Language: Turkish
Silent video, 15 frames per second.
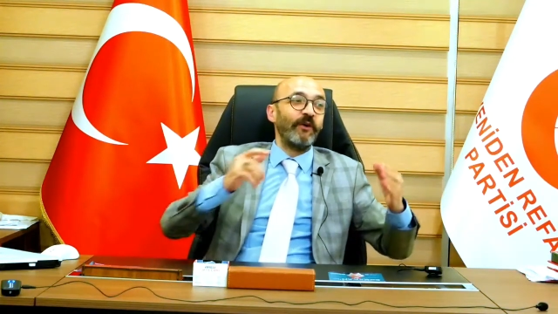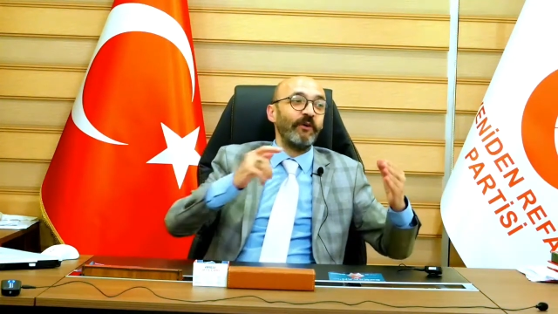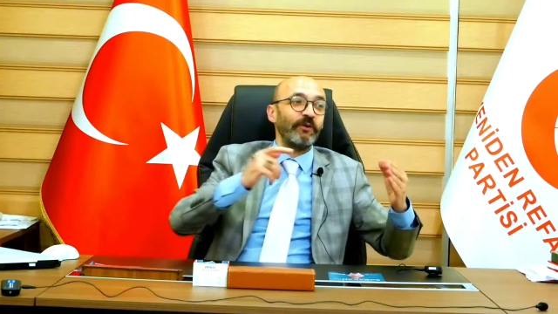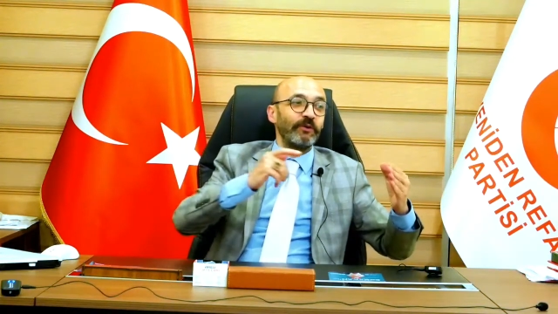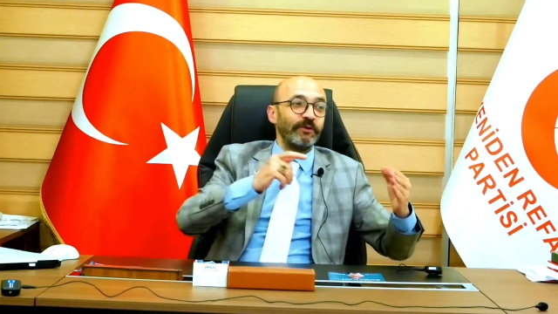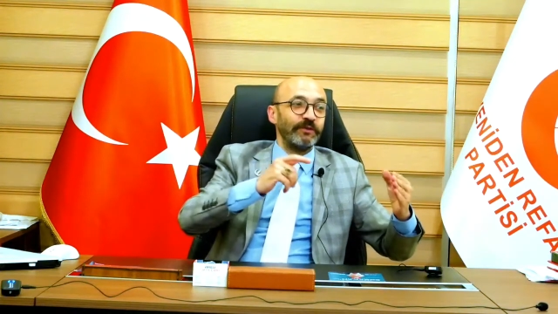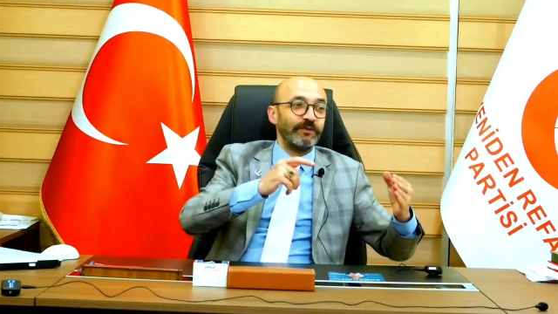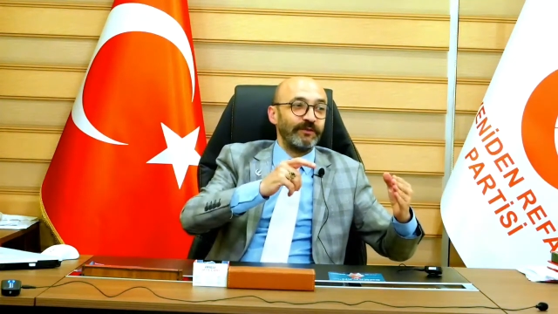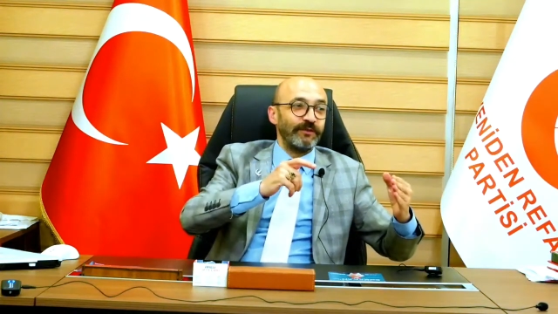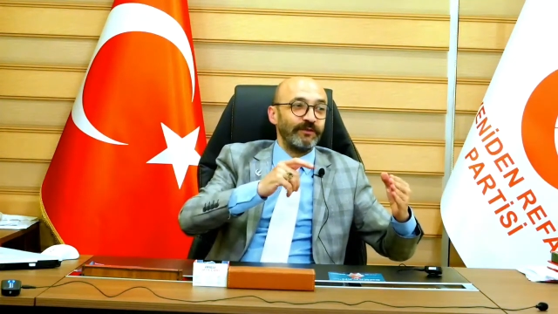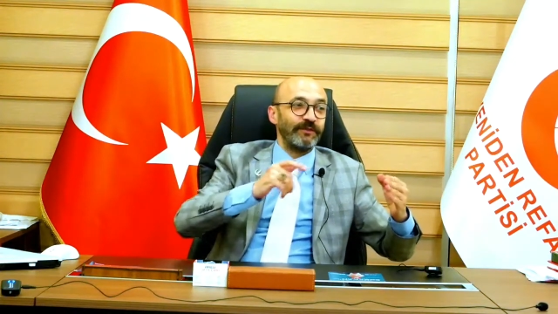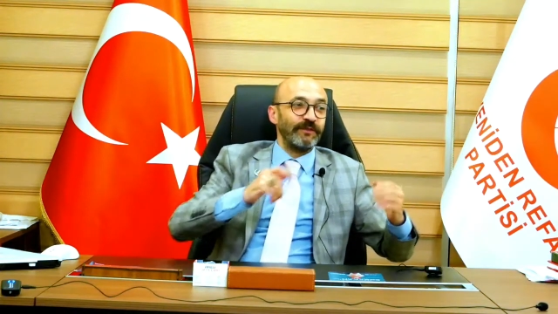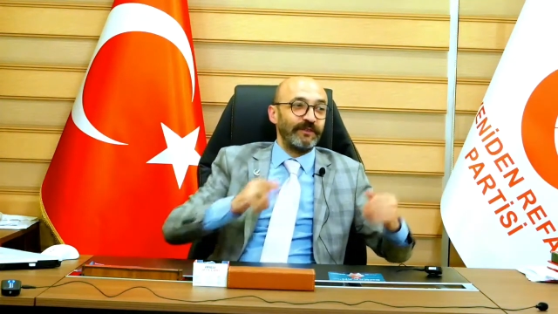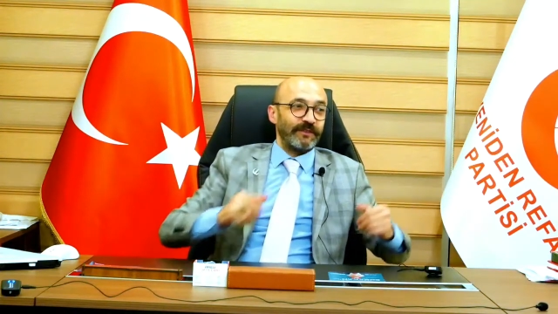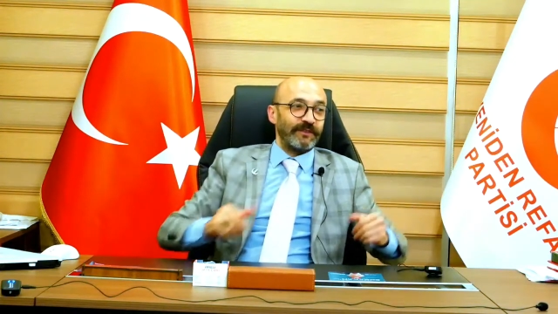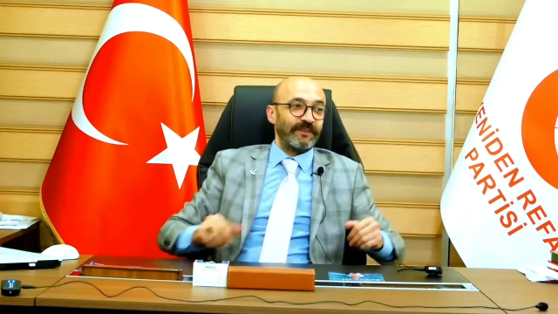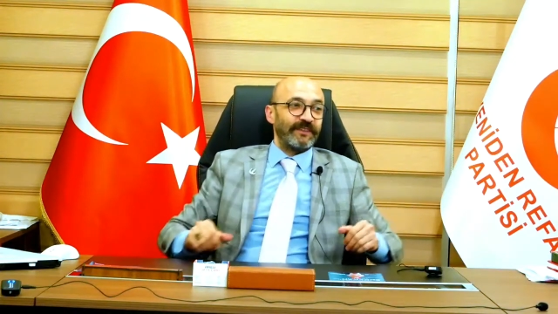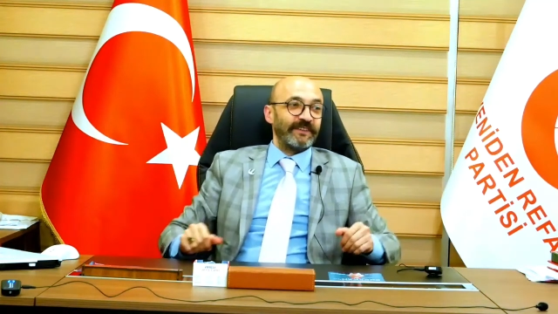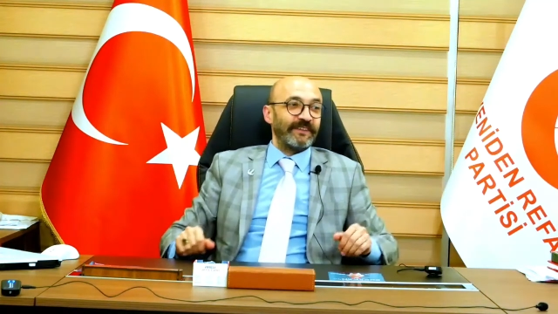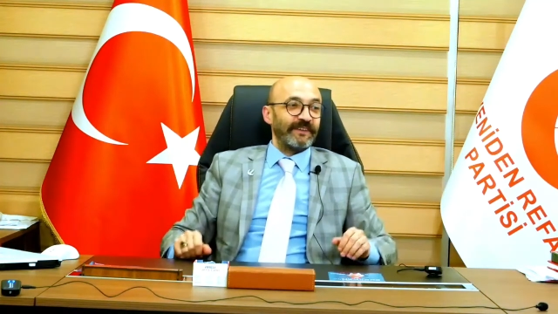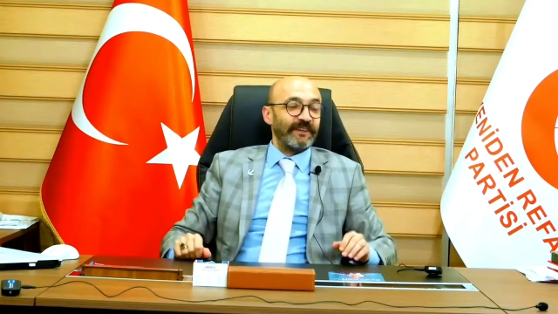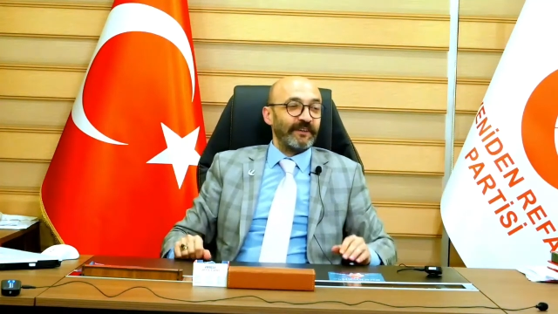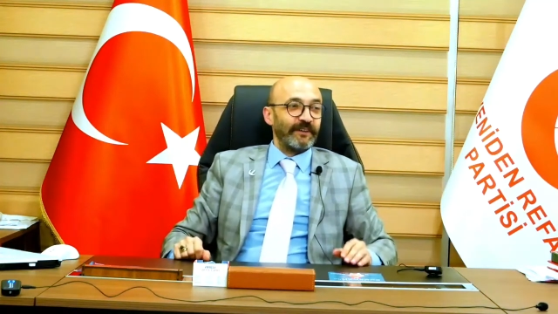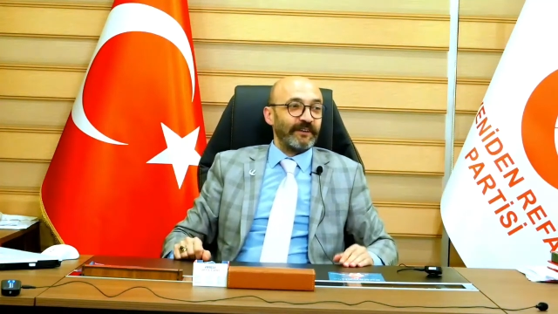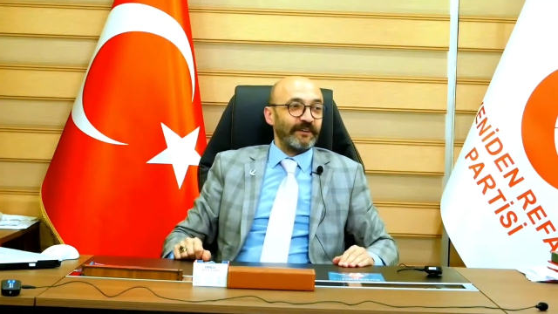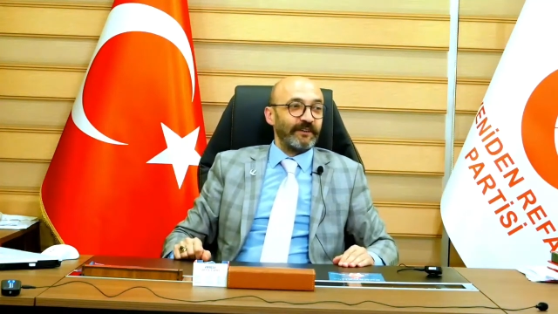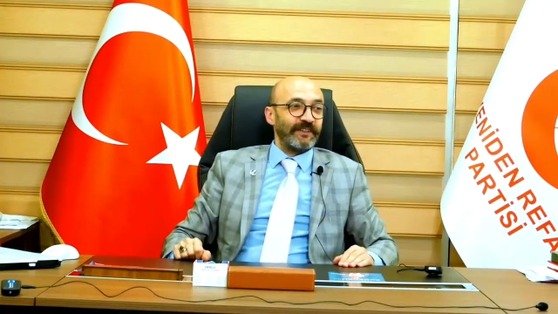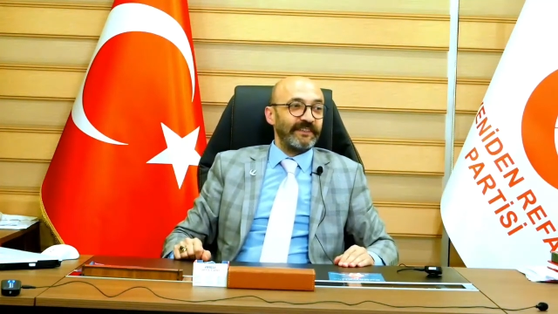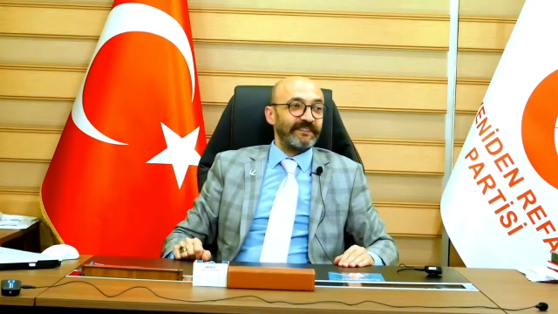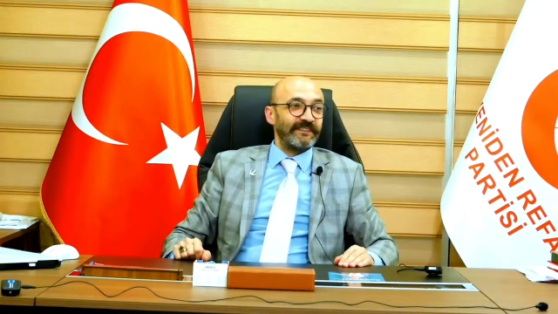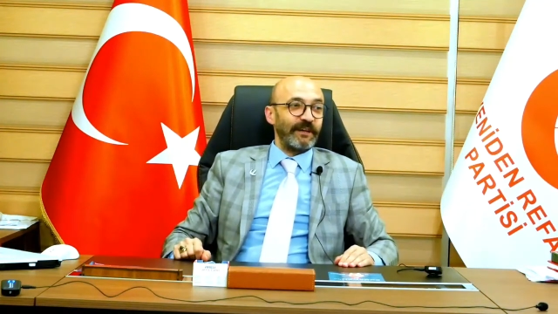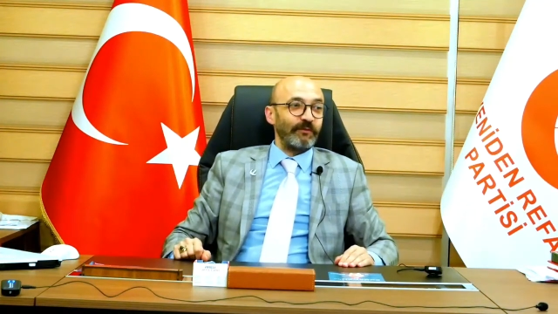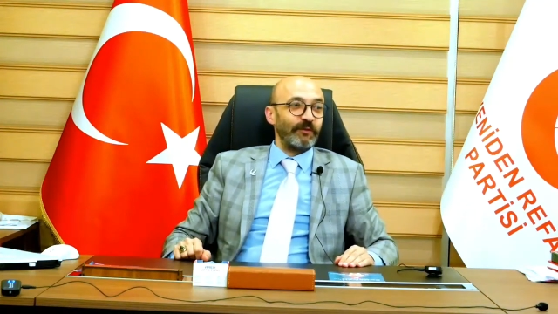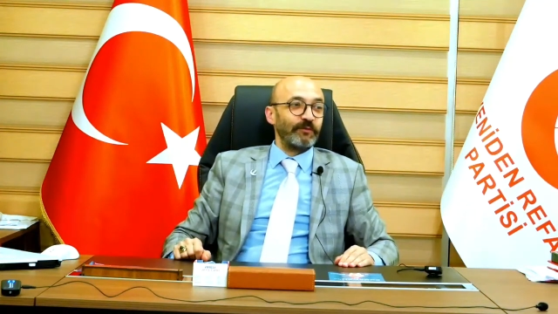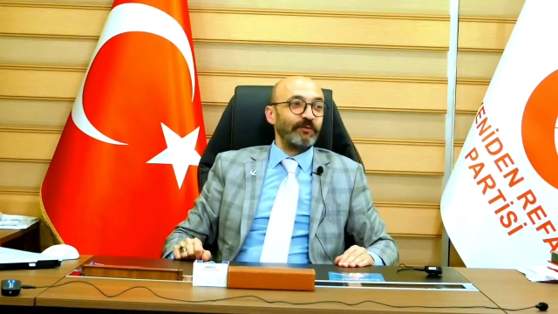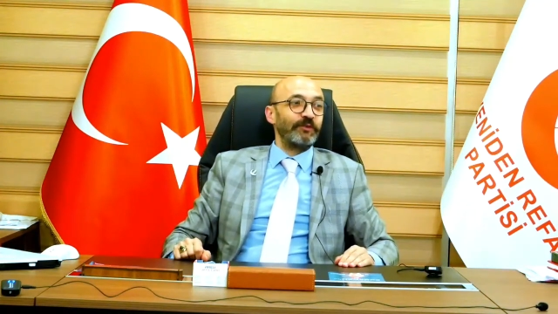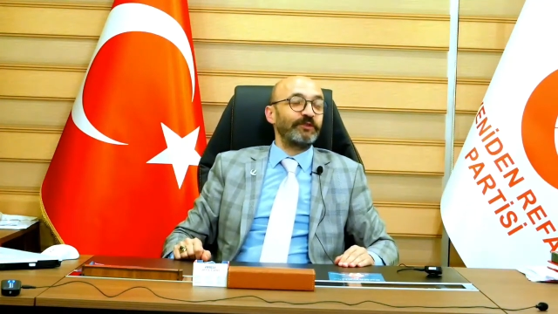O günün İstanbul